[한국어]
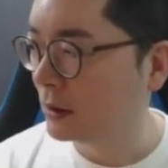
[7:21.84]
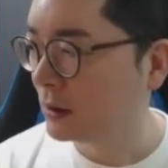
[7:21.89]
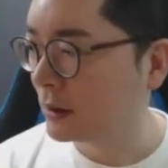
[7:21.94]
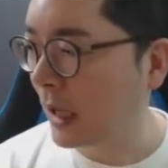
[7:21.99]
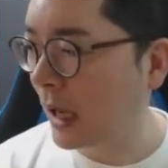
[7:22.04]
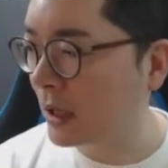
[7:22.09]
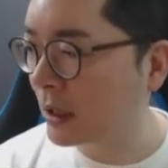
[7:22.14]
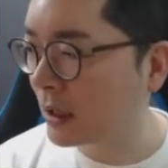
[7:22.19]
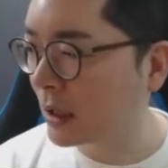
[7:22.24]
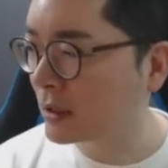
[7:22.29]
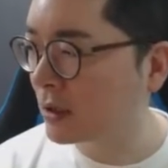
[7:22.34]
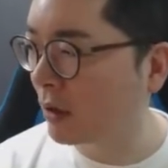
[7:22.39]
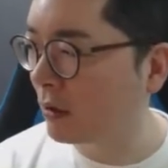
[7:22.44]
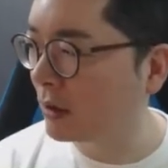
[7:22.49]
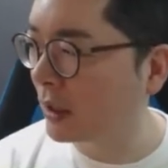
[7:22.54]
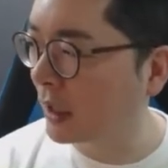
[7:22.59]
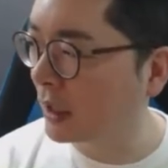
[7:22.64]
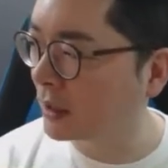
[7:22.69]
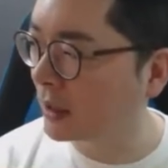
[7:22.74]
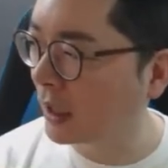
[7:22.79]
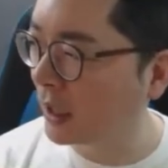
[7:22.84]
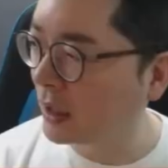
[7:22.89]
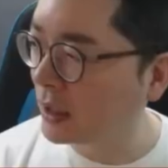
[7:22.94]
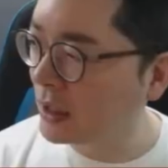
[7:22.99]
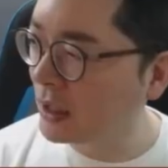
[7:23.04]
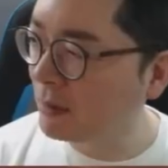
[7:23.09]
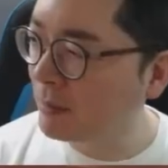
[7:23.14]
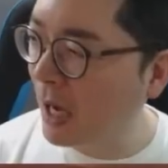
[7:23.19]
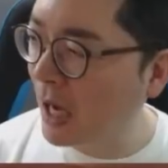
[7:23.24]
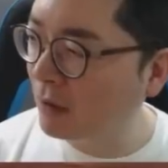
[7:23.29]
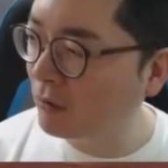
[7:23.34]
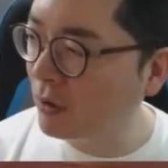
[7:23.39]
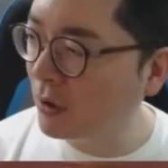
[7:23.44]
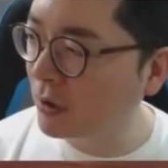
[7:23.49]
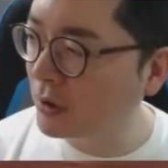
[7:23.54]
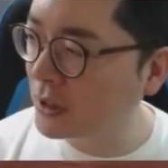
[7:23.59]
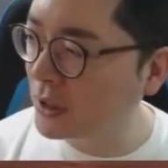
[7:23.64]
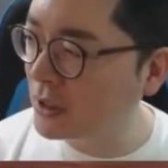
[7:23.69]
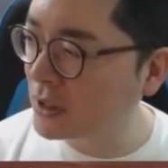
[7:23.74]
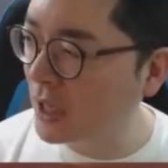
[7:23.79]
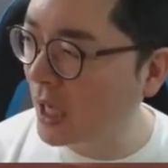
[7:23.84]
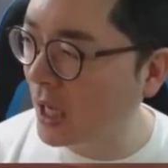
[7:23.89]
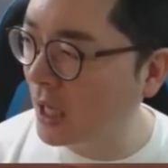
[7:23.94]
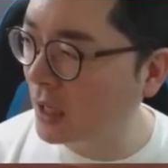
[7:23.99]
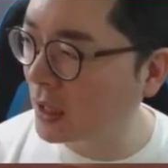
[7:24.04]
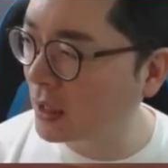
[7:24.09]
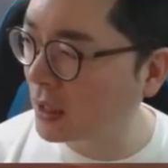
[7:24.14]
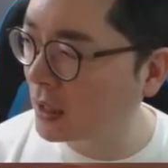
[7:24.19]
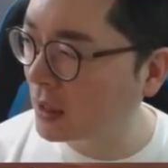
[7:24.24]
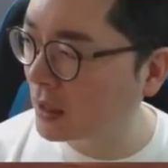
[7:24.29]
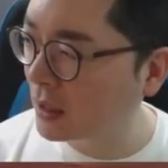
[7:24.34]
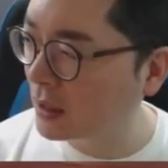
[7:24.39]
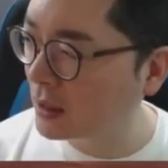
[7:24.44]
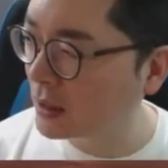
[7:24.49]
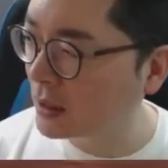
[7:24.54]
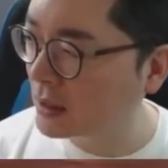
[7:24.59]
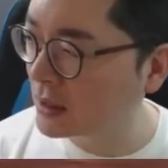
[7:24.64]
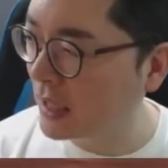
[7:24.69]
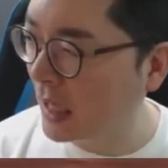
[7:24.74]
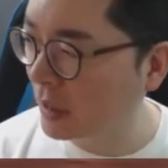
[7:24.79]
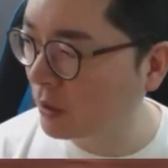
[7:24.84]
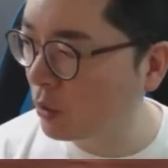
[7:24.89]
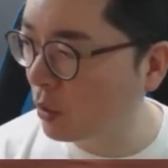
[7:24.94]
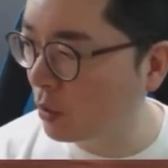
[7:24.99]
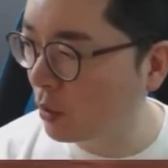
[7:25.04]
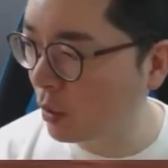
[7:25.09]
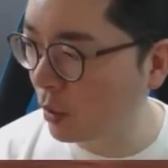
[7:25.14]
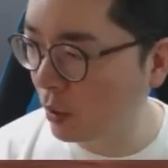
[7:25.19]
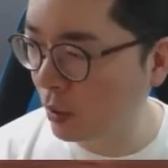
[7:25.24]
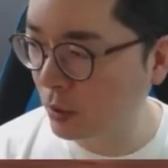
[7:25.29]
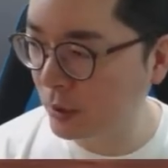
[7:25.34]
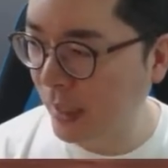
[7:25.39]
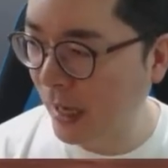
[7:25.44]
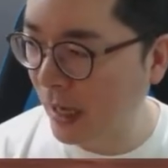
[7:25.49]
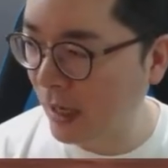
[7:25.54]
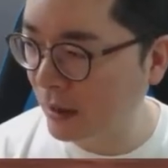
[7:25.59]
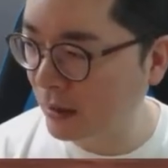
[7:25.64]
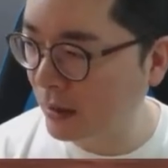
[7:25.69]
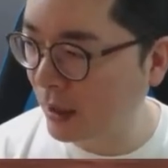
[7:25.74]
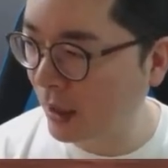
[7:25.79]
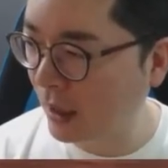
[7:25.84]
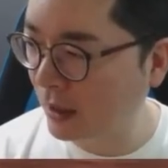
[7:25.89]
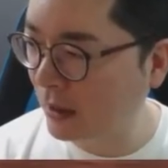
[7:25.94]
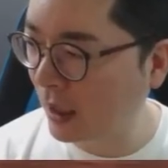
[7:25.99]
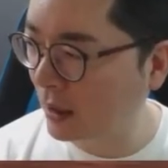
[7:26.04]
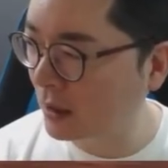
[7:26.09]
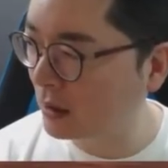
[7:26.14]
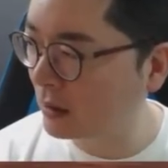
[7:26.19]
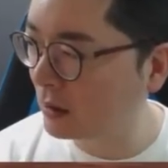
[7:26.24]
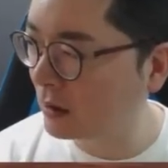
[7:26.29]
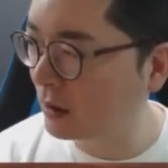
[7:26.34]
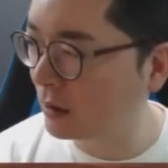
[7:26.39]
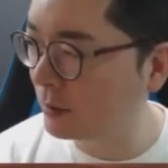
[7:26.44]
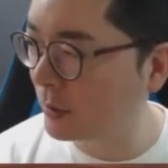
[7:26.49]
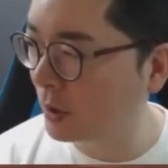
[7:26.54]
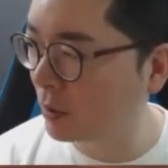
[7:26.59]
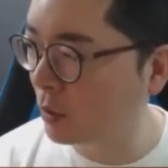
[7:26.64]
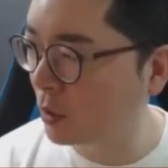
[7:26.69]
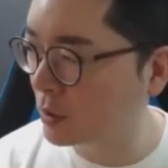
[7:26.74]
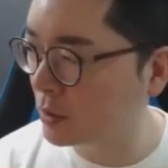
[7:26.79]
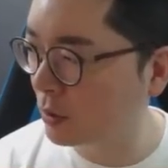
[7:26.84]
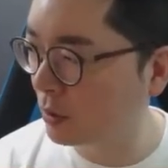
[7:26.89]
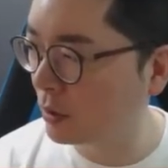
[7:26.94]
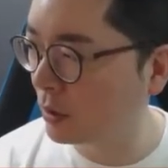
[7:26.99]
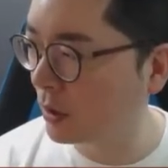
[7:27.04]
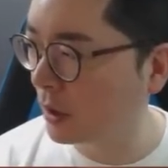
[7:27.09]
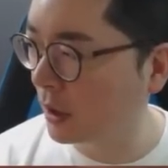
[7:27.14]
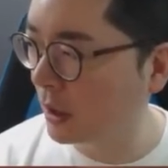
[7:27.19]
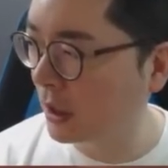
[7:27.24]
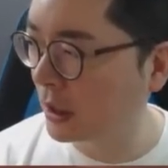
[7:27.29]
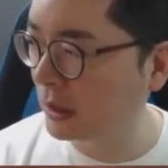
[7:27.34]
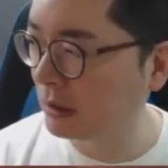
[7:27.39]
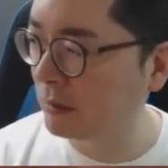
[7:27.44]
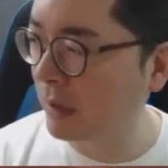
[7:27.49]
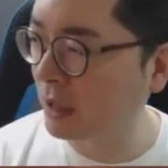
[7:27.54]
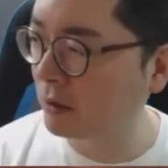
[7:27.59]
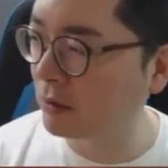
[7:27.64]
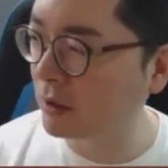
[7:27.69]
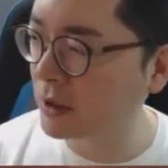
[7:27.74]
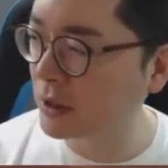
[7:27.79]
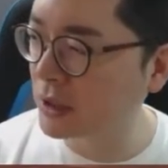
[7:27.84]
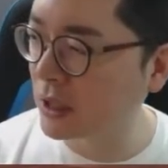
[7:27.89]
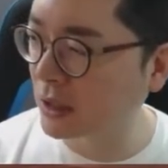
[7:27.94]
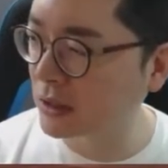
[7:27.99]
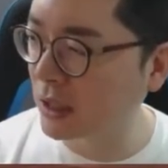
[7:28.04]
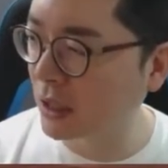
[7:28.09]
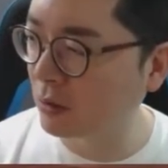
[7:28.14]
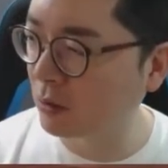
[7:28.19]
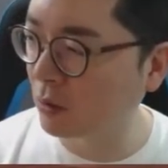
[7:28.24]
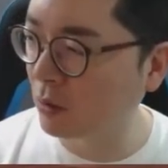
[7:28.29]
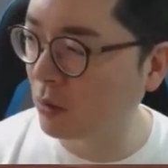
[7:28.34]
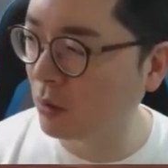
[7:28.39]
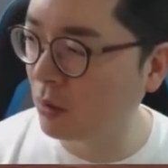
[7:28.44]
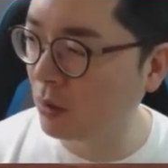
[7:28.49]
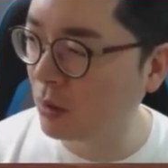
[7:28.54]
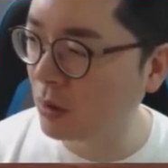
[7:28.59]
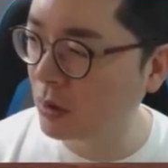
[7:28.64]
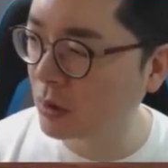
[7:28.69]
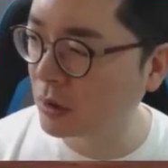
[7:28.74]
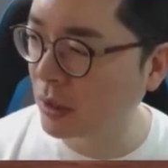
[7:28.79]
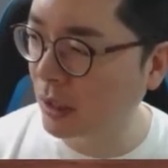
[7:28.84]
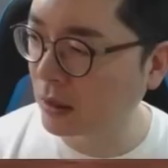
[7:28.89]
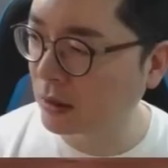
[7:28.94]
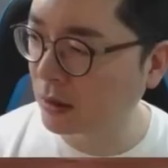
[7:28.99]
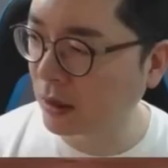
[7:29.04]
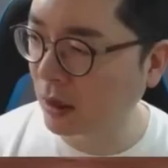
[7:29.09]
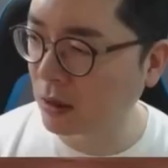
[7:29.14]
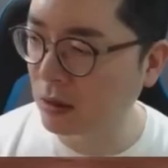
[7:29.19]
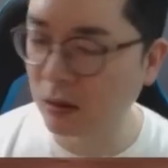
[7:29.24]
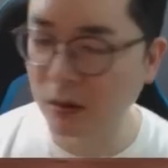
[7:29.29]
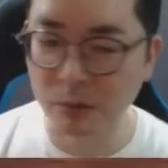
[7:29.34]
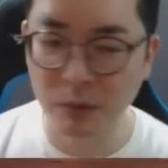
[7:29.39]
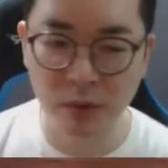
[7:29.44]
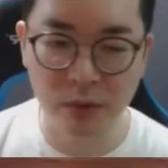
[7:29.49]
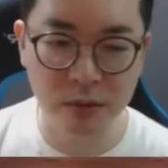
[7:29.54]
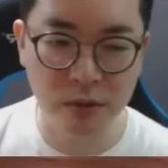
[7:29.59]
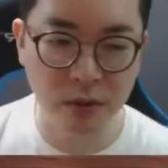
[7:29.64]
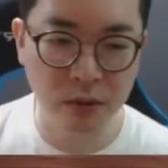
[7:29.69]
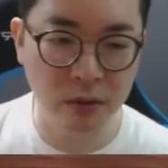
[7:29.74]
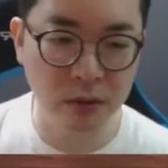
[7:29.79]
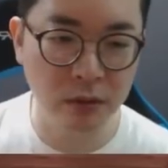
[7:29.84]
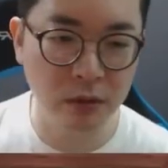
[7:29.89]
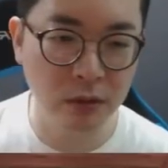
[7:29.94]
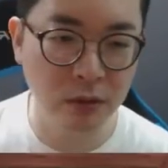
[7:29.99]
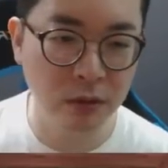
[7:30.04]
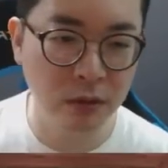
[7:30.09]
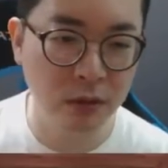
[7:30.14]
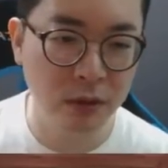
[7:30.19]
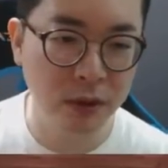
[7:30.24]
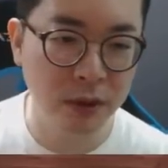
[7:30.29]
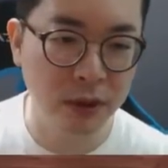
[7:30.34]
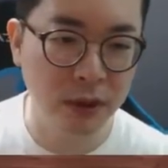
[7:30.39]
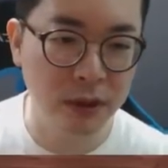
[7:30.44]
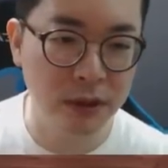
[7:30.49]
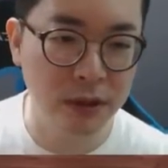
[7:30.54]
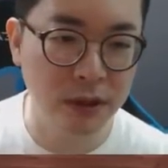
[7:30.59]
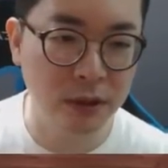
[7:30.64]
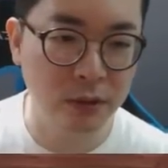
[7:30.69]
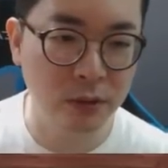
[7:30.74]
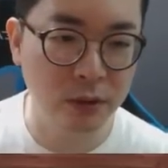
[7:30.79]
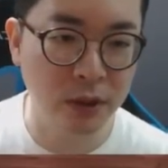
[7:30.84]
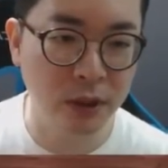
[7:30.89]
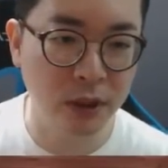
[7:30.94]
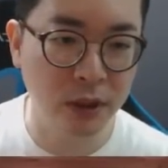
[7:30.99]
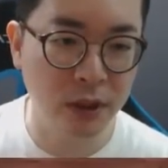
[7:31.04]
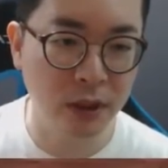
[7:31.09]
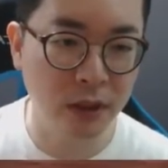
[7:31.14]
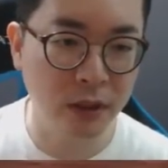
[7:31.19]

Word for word: 딱 이게 적어놔야 돼. 2만원 이상 사놓고 나한테 태클 걸면 고소. 2만원 아, 이상 사놓고 나한테 태클 걸면 고소. 이렇게.